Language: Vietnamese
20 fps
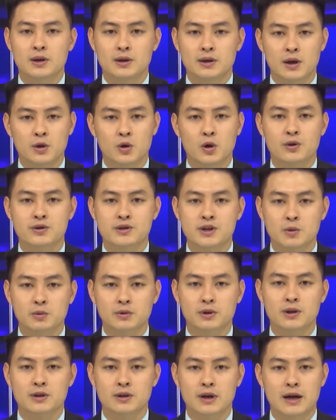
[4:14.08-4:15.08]
Đất đồi dốc
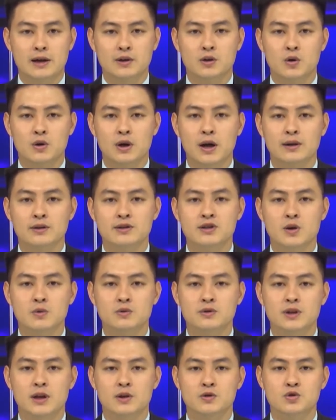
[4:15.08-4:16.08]
từng là khó khăn
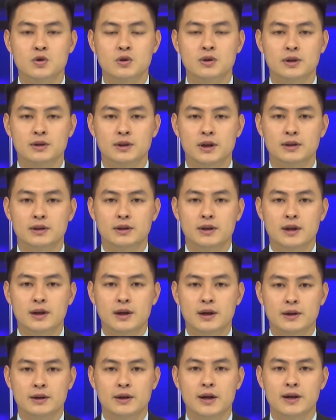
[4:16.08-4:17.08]
trong sản xuất lương thực,
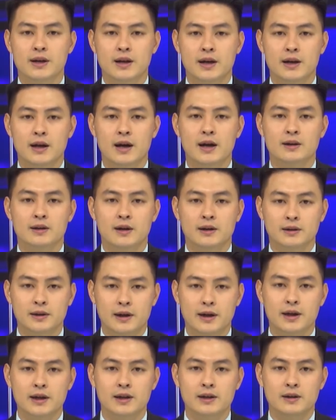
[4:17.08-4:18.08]
nay lại là lợi
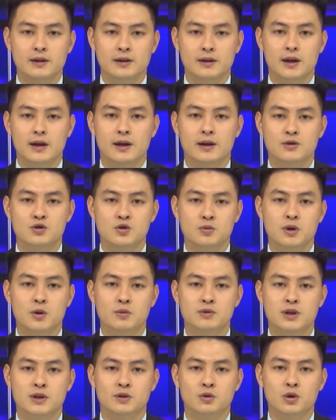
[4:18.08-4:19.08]
thế để giúp
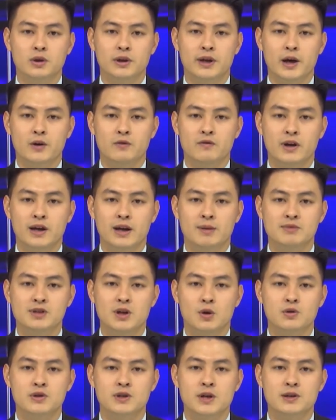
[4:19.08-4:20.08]
nông dân thoát nghèo và làm
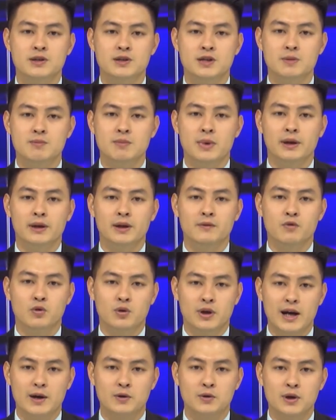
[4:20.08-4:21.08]
giàu trên chính mảnh đất
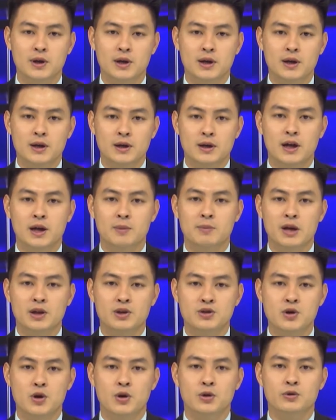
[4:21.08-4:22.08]
vùng cao khi biết
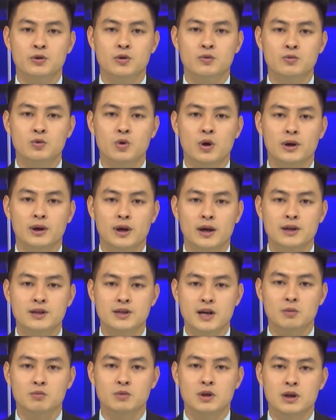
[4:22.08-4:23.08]
chọn đúng loại cây
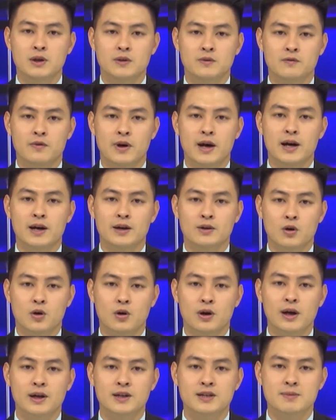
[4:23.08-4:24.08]
trồng và có
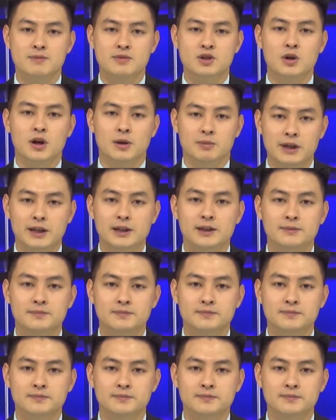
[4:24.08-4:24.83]
cách chăm sóc hợp lý.